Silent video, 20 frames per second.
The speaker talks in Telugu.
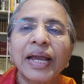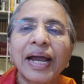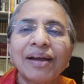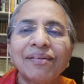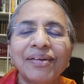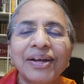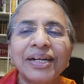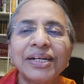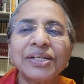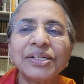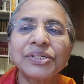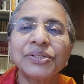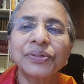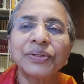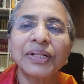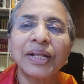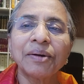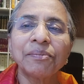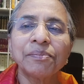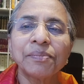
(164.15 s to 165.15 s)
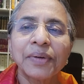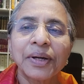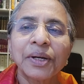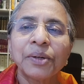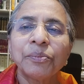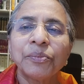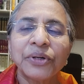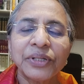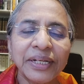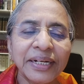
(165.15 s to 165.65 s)
అవేంటో చూద్దాం
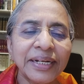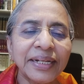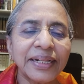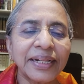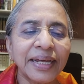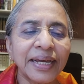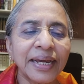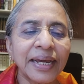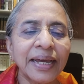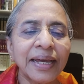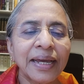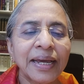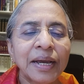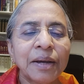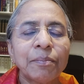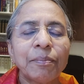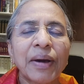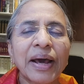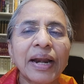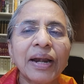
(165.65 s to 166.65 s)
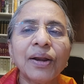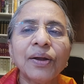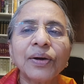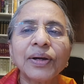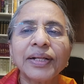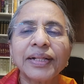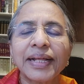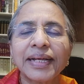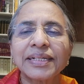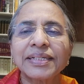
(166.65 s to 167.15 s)
మొదటిది
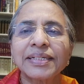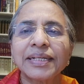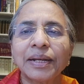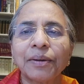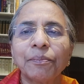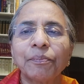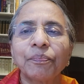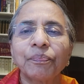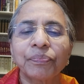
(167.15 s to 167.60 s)
పరలోక దర్శనం